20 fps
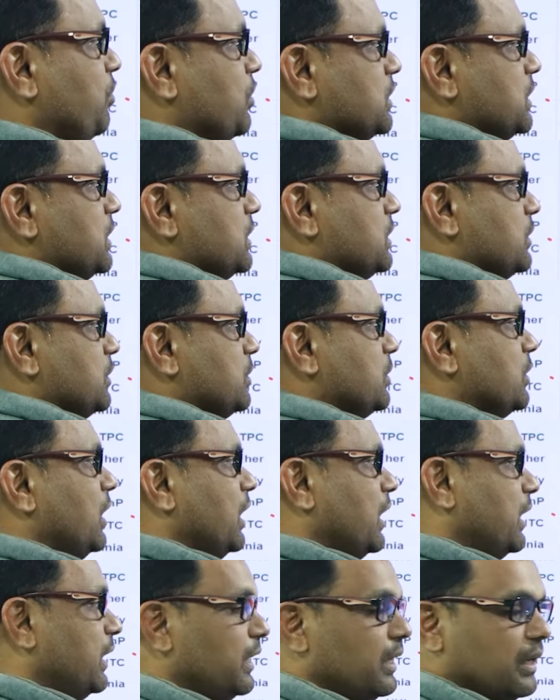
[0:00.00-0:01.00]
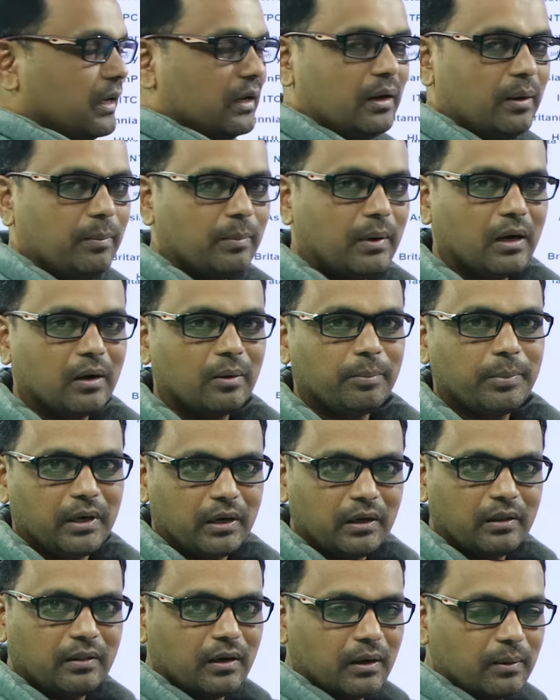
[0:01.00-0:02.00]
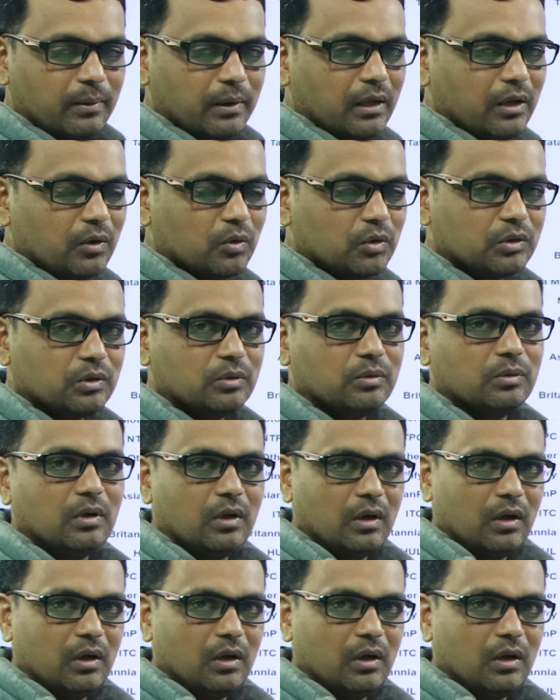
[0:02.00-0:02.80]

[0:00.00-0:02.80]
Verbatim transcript: ఇన్ఫోసిస్ నిన్ననే బాగా పెరిగింది కాబట్టి ఈరోజు